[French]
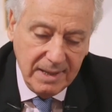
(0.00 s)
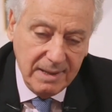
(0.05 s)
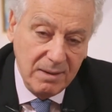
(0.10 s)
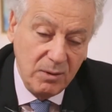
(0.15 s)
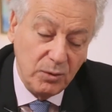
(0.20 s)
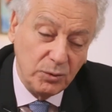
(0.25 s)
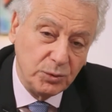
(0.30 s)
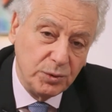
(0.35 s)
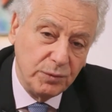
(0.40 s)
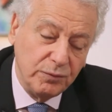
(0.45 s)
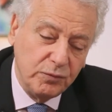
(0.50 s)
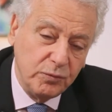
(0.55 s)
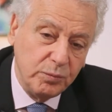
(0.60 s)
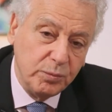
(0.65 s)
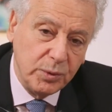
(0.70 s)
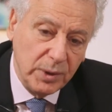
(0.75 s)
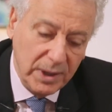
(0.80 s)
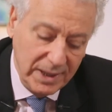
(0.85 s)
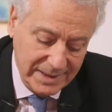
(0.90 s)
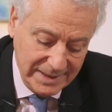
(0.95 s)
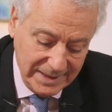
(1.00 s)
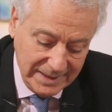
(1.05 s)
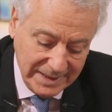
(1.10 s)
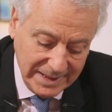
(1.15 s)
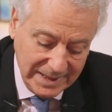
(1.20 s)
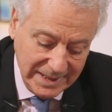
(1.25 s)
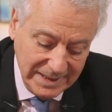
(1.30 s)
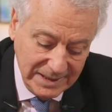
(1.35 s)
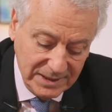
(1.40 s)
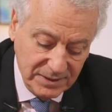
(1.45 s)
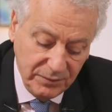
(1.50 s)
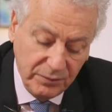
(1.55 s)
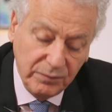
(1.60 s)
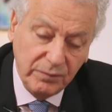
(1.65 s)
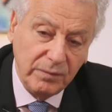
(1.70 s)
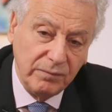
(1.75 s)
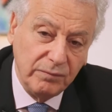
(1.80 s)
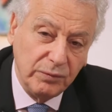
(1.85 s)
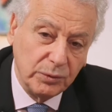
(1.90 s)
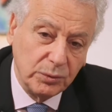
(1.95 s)
lorsque vous brûlez cette graisse,
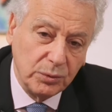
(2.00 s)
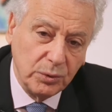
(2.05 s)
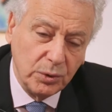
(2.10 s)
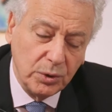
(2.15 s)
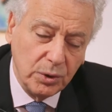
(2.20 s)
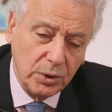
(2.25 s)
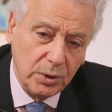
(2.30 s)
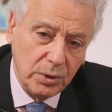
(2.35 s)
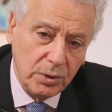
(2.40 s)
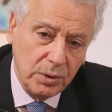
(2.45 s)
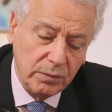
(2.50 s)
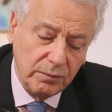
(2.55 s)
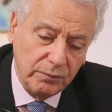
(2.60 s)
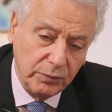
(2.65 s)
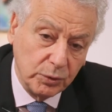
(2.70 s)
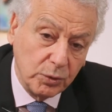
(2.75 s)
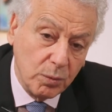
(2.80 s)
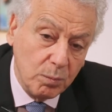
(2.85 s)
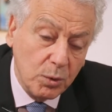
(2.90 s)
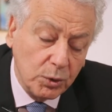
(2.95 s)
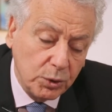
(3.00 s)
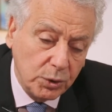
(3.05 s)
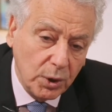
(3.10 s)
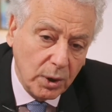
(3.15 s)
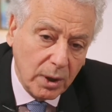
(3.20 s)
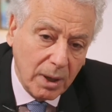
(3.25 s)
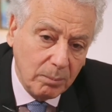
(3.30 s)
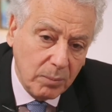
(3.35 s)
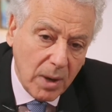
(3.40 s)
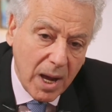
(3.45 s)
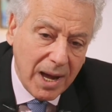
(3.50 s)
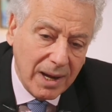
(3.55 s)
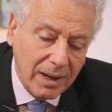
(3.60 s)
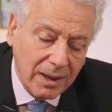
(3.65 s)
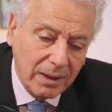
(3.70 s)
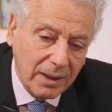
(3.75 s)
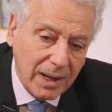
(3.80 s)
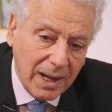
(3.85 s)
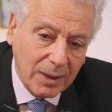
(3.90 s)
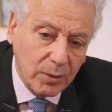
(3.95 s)
votre corps, votre moteur
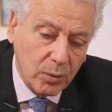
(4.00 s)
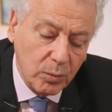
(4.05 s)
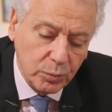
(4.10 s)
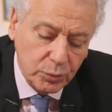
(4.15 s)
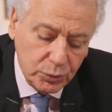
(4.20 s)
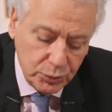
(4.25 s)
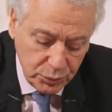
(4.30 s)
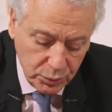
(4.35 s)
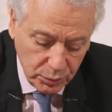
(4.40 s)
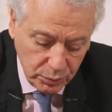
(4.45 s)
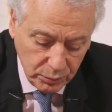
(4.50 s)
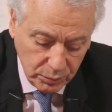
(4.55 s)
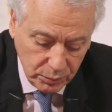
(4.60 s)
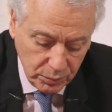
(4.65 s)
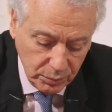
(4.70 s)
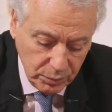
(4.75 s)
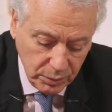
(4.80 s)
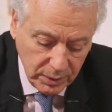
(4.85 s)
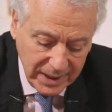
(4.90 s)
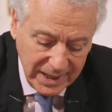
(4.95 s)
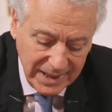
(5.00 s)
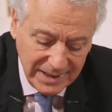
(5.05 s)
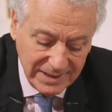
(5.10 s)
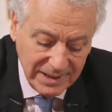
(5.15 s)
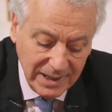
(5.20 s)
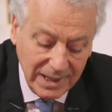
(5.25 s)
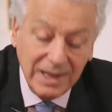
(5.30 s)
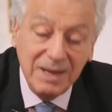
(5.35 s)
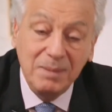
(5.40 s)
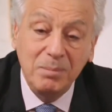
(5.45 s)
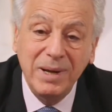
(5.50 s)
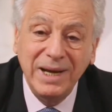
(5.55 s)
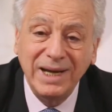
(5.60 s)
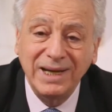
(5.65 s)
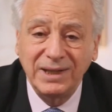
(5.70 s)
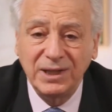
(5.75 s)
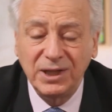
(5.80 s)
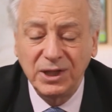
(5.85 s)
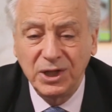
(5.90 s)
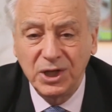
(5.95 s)
à combustion de graisse
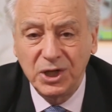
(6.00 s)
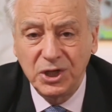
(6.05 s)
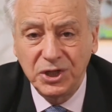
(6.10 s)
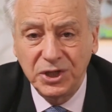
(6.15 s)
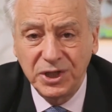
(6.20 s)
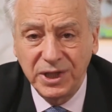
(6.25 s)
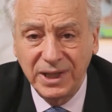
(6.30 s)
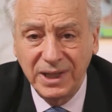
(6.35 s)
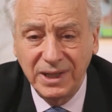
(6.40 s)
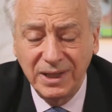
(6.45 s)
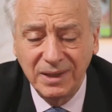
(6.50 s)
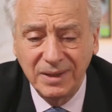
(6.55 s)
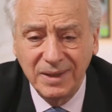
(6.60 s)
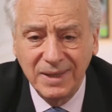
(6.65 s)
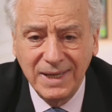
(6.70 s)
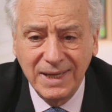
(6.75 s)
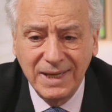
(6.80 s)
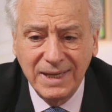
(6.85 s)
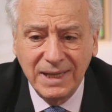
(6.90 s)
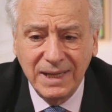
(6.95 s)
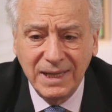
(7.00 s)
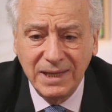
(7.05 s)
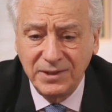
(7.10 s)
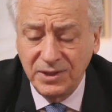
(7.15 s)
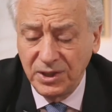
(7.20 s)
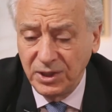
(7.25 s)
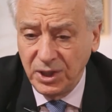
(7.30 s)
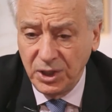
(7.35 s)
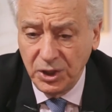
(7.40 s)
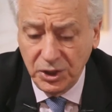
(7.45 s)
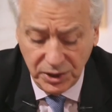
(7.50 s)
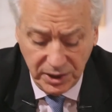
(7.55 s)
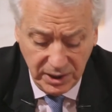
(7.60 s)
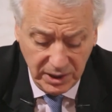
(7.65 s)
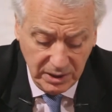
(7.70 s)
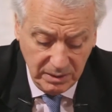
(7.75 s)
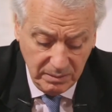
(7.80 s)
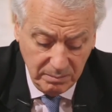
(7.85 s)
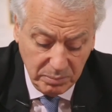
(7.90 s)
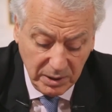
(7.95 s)
libère des déchets et ces
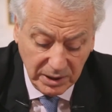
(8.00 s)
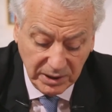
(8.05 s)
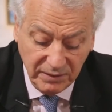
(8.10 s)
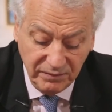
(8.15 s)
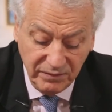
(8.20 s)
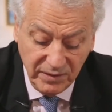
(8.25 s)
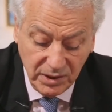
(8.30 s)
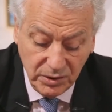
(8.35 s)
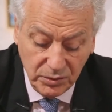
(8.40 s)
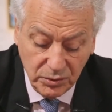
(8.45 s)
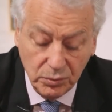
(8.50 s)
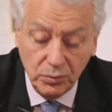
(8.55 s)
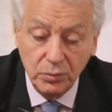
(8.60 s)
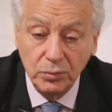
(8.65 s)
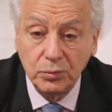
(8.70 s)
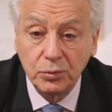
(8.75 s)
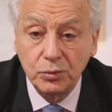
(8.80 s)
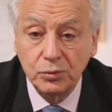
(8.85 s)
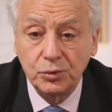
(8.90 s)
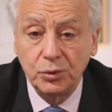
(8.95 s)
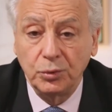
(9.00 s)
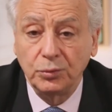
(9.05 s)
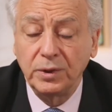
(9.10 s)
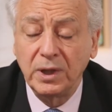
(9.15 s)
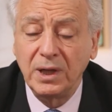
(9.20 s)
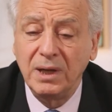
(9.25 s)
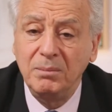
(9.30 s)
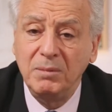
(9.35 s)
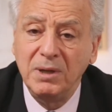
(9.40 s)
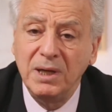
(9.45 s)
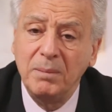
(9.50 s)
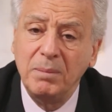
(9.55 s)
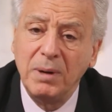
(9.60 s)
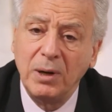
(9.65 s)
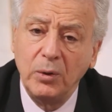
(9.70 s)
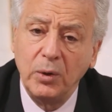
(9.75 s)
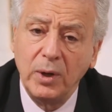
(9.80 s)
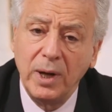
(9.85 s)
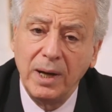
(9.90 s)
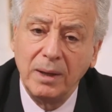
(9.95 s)
déchets, par définition, sont éliminés par
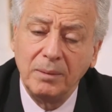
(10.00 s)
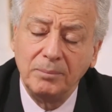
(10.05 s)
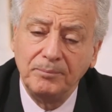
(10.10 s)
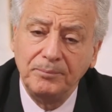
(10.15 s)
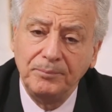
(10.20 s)
le rein.